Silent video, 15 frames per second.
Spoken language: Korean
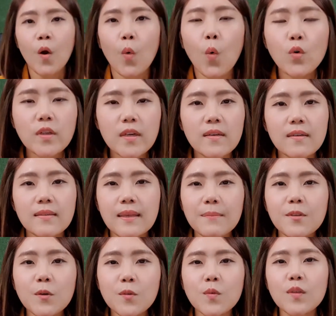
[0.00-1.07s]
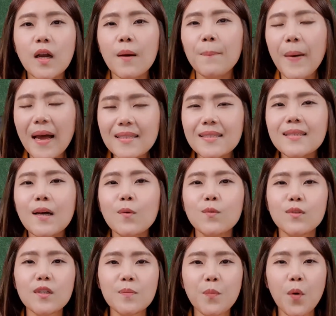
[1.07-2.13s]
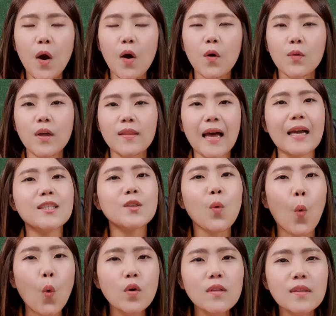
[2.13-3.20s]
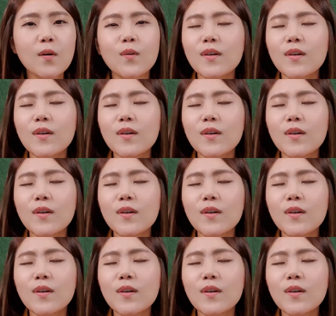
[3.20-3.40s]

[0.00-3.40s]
오늘 삼성전자가 빠진다고 슬퍼하거나 다시 오른다고